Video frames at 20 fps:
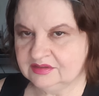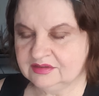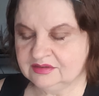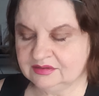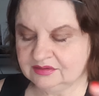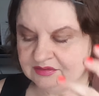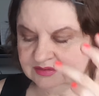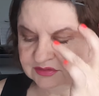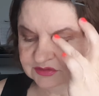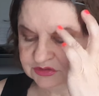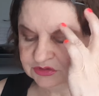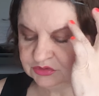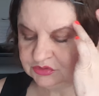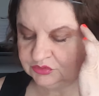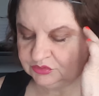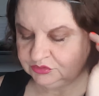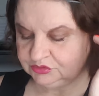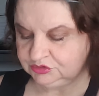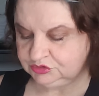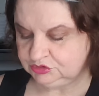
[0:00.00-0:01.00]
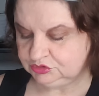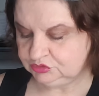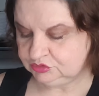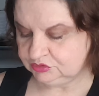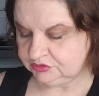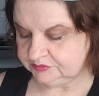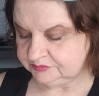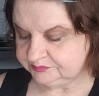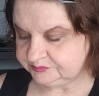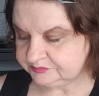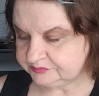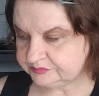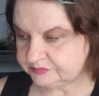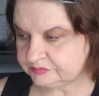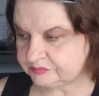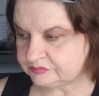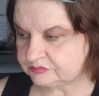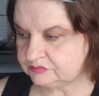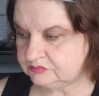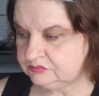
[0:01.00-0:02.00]
А, что еще?
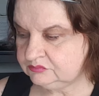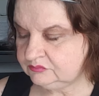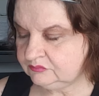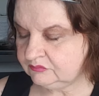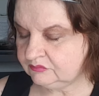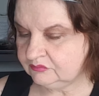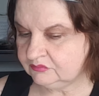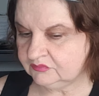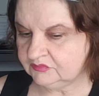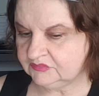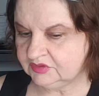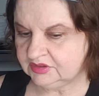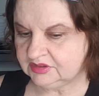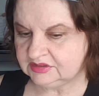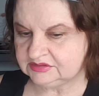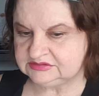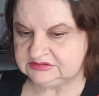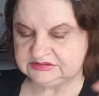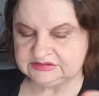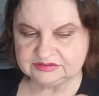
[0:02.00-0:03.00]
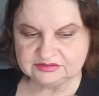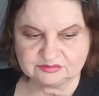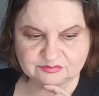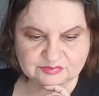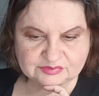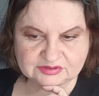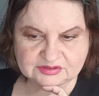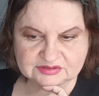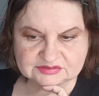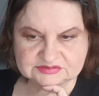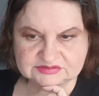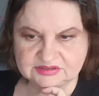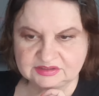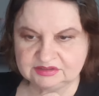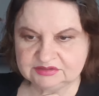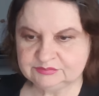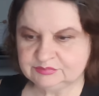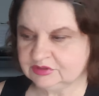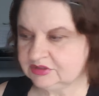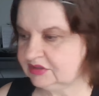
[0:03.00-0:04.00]
хотела
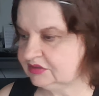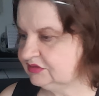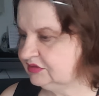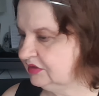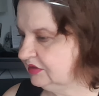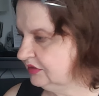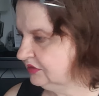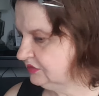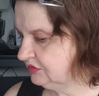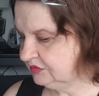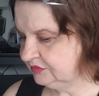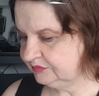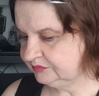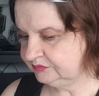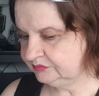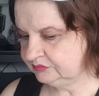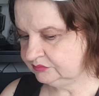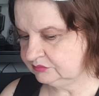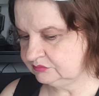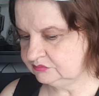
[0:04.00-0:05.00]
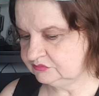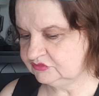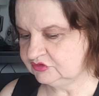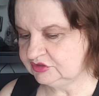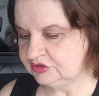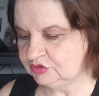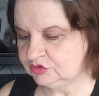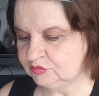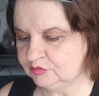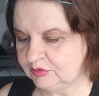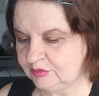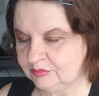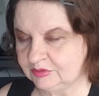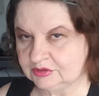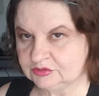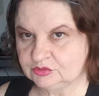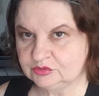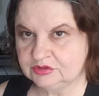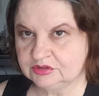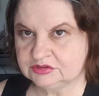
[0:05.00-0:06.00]
показать, показать. Вот эту
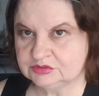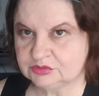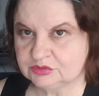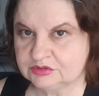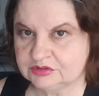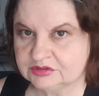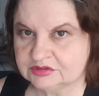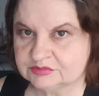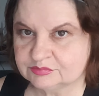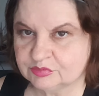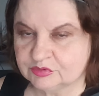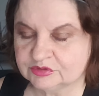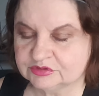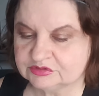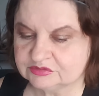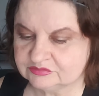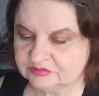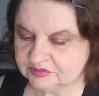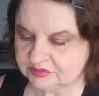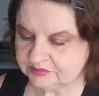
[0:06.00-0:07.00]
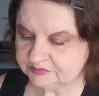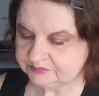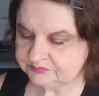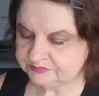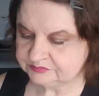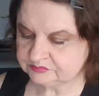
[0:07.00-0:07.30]
помаду я сегодня использовала.